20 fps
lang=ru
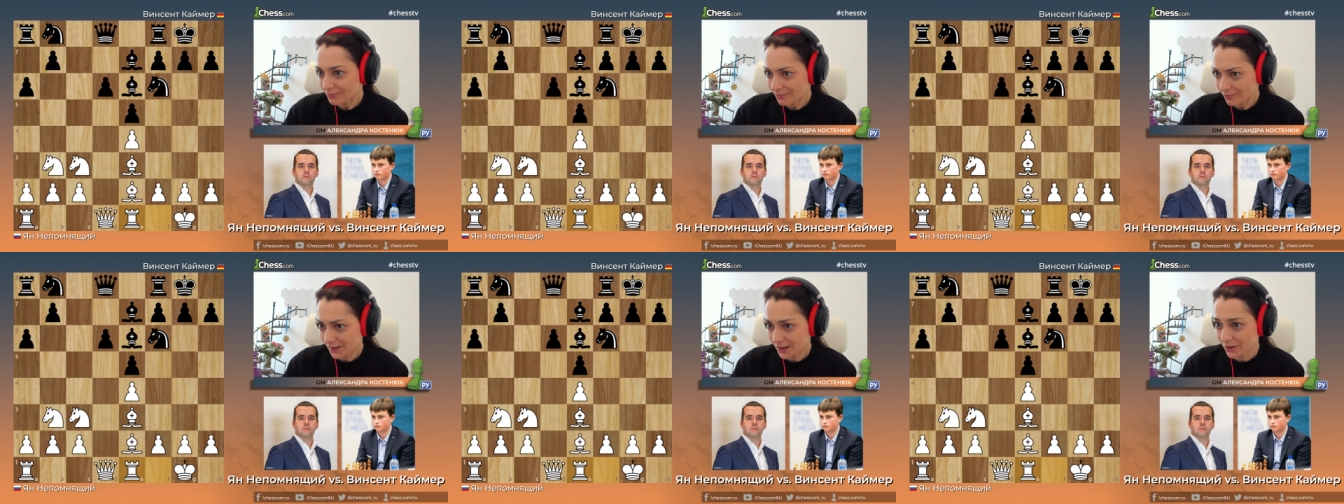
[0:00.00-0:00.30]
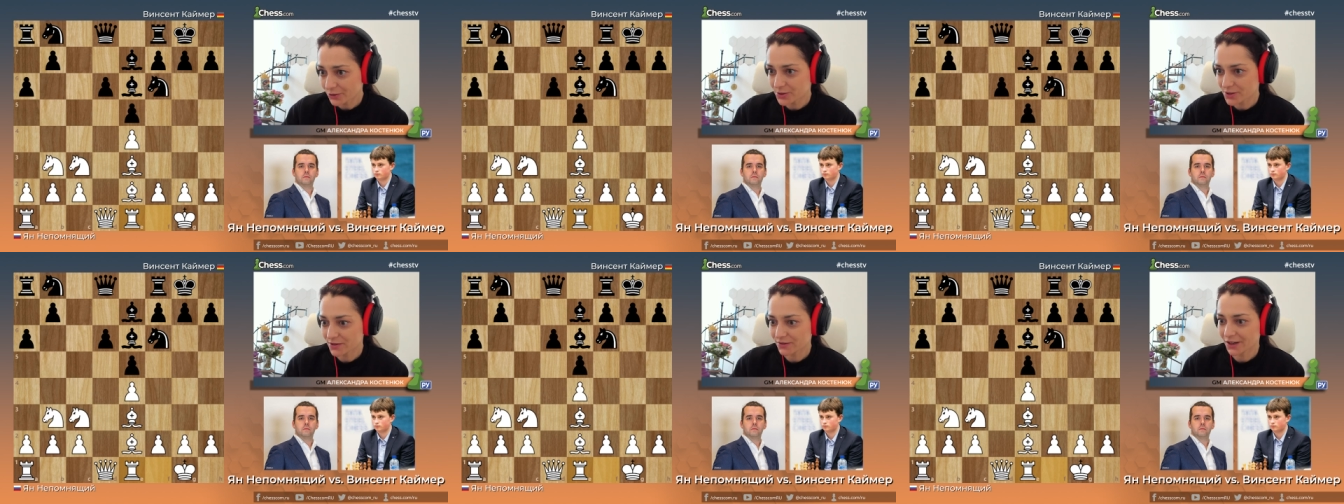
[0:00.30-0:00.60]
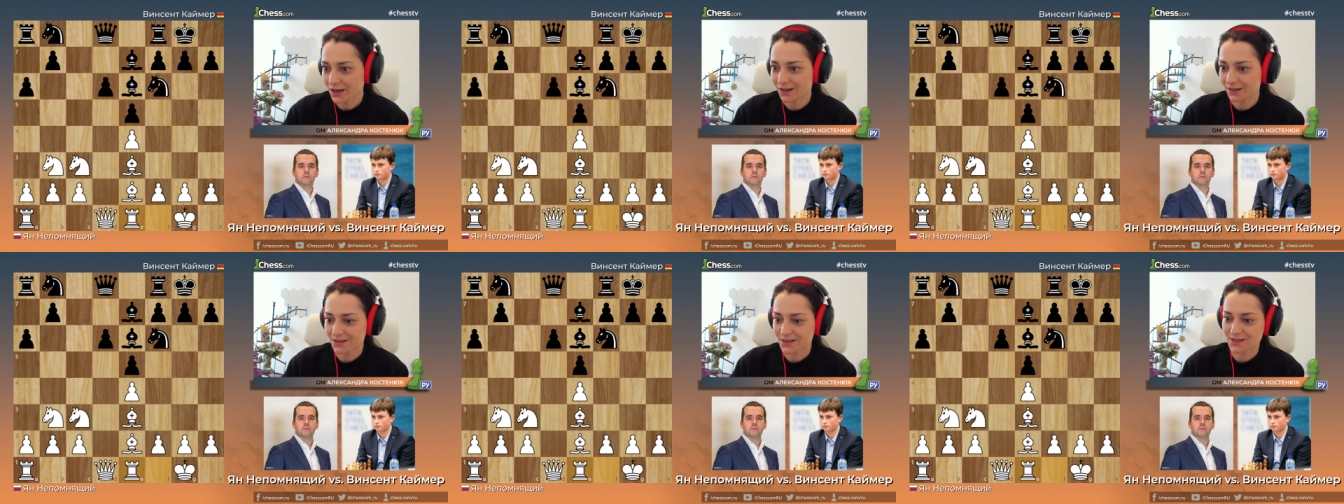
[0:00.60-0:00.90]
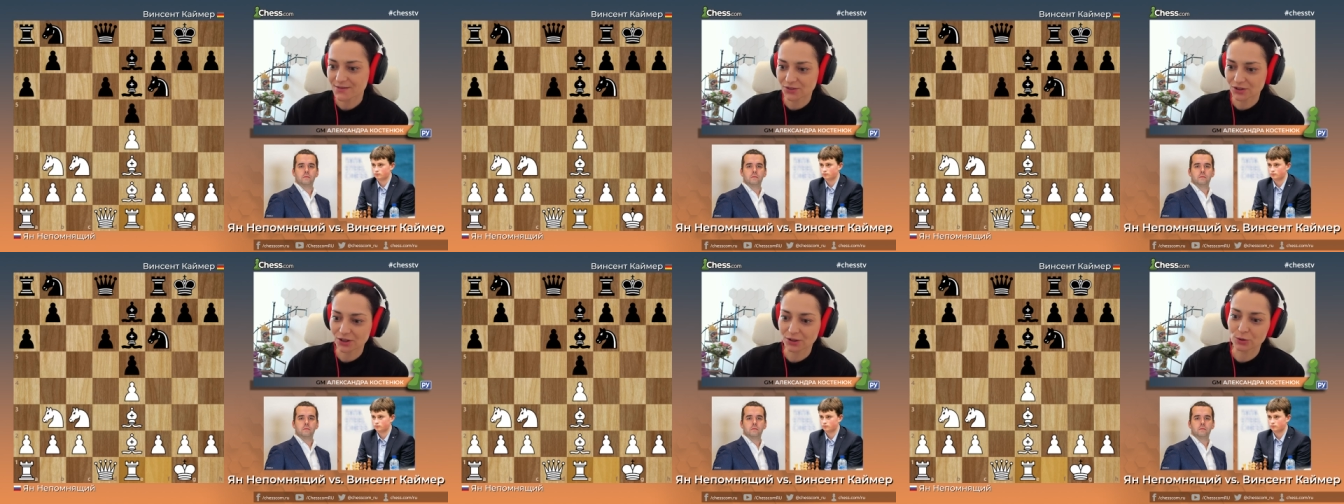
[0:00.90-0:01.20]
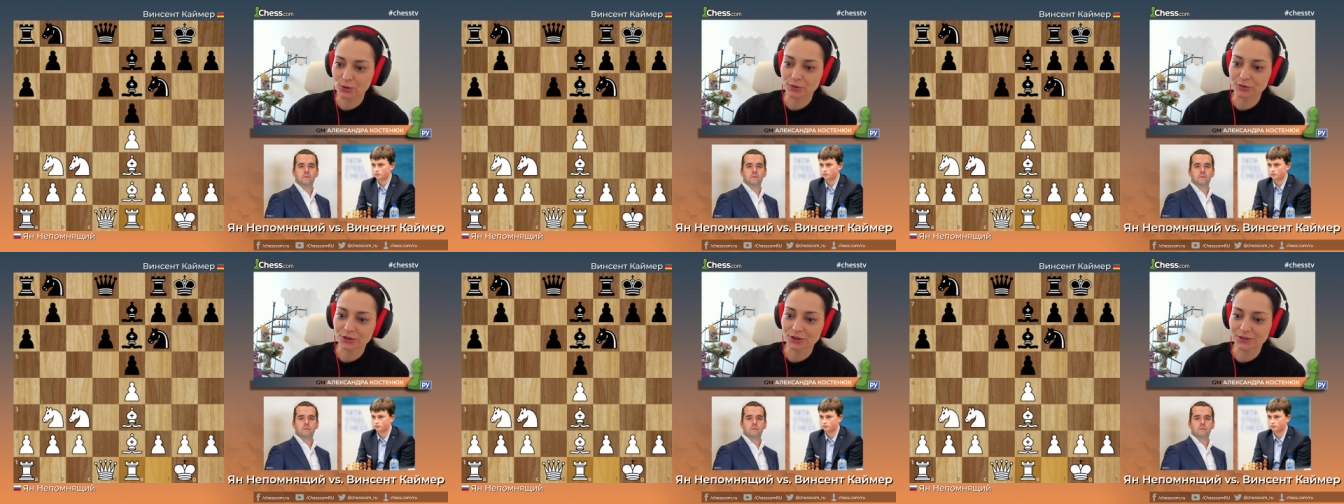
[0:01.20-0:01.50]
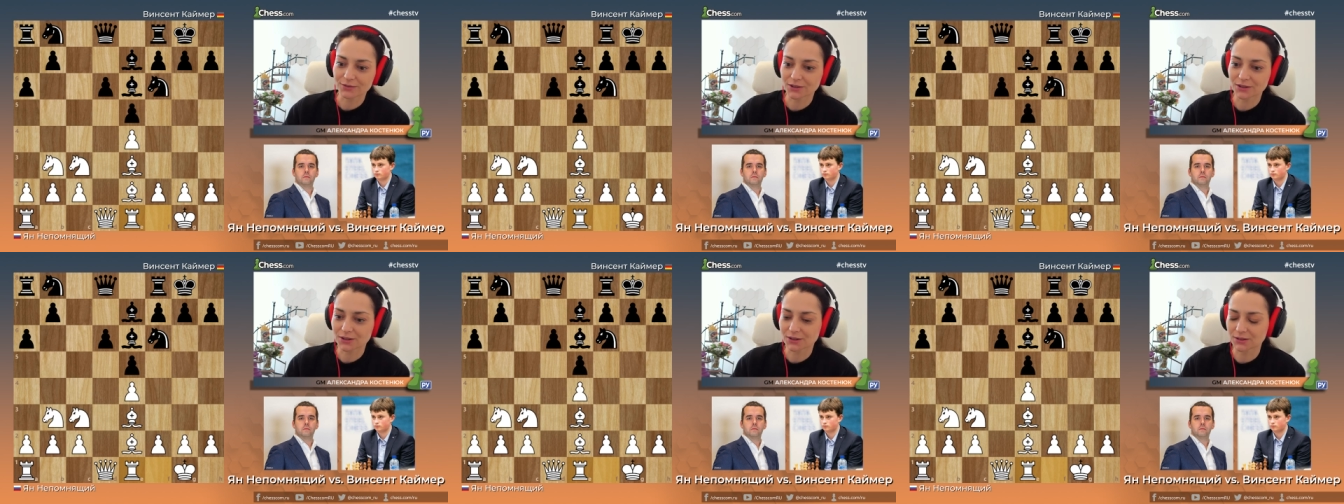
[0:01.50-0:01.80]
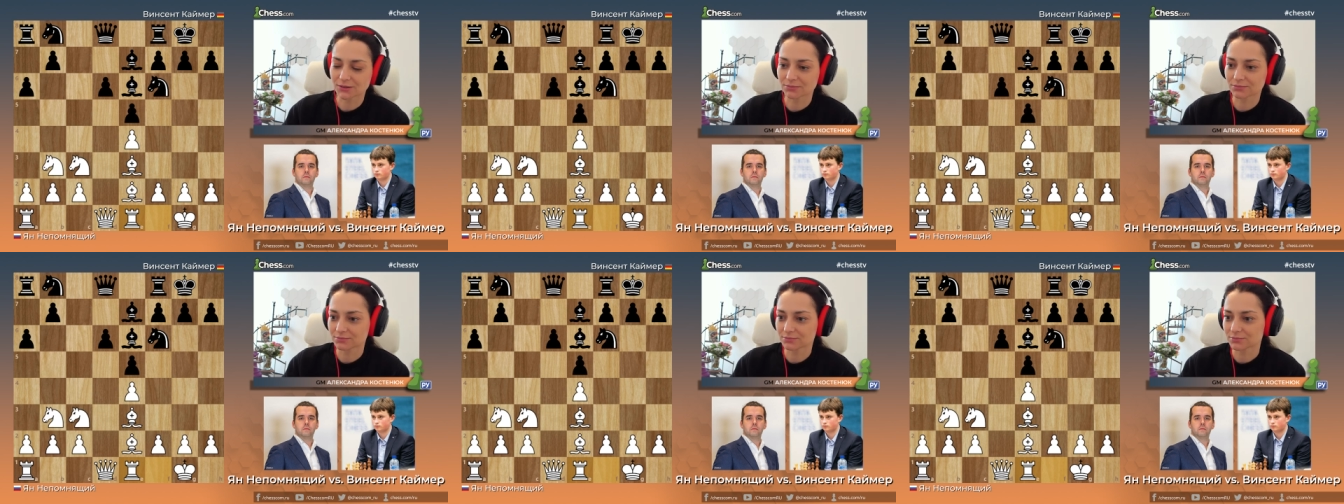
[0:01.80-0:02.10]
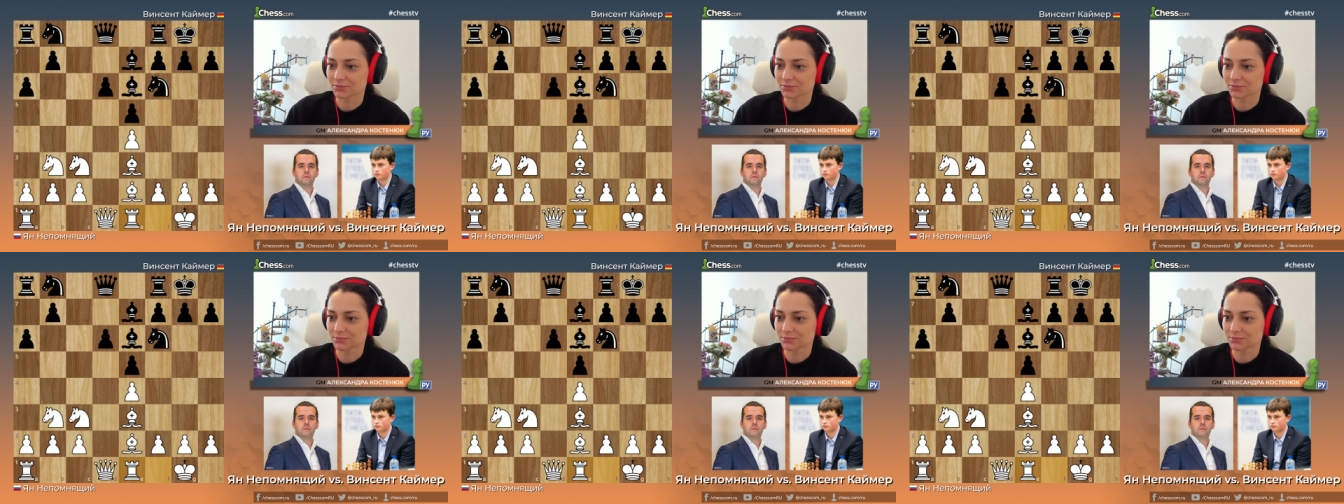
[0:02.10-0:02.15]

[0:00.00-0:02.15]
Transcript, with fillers: и удивлялась вот такой вот э,